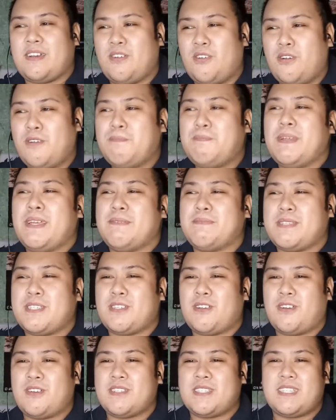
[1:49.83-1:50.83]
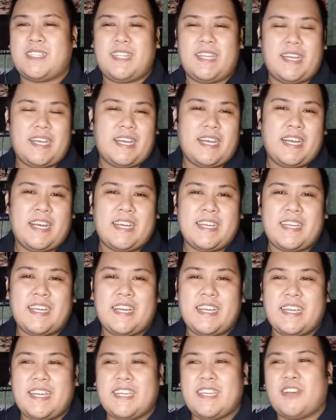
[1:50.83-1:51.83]
opian songs na
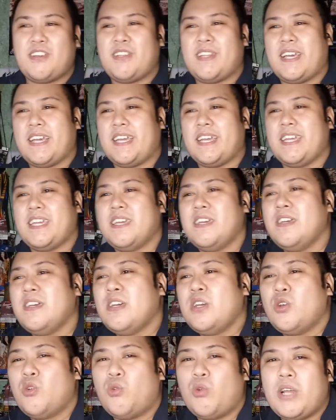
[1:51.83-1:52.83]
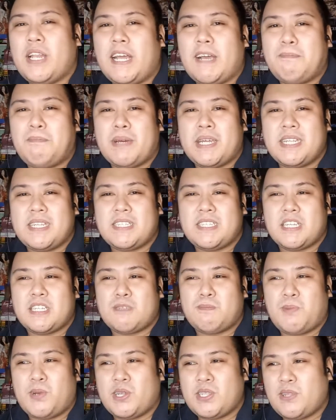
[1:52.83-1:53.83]
hanggang ngayon ay wala pa rin sa
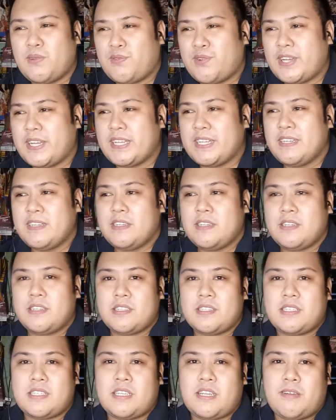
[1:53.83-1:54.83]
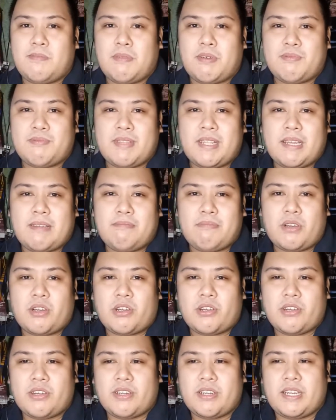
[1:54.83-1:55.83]
Spotify. Some of them
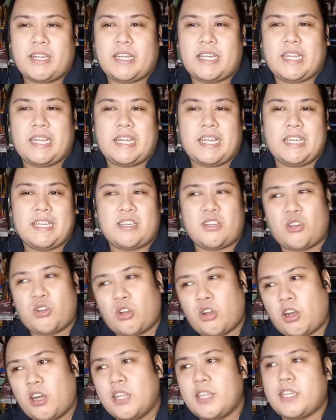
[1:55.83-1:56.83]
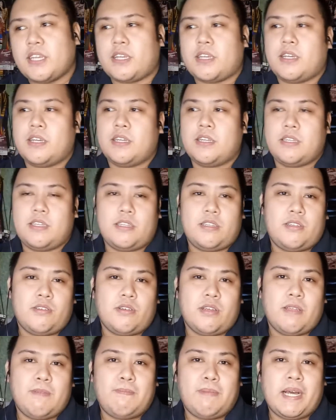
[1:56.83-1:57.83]
are iconic.
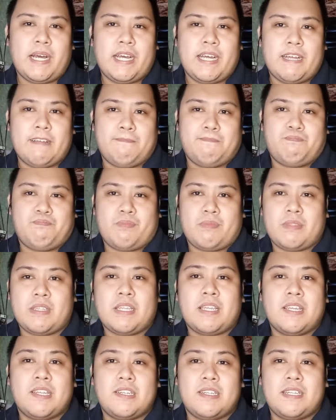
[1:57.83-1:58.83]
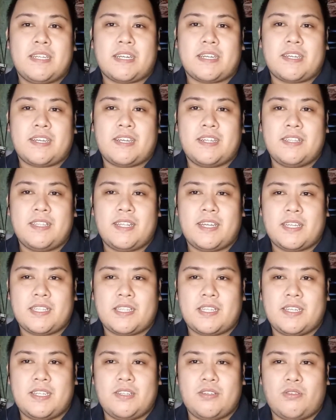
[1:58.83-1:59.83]
Yung iba, kinalakihan
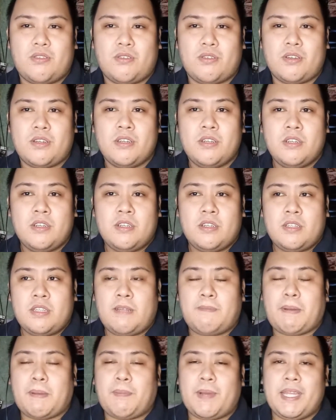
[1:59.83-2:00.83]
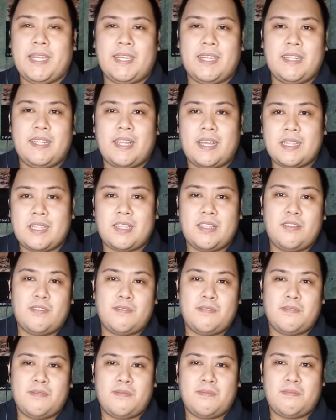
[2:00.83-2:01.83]
natin or napapakinggan natin ng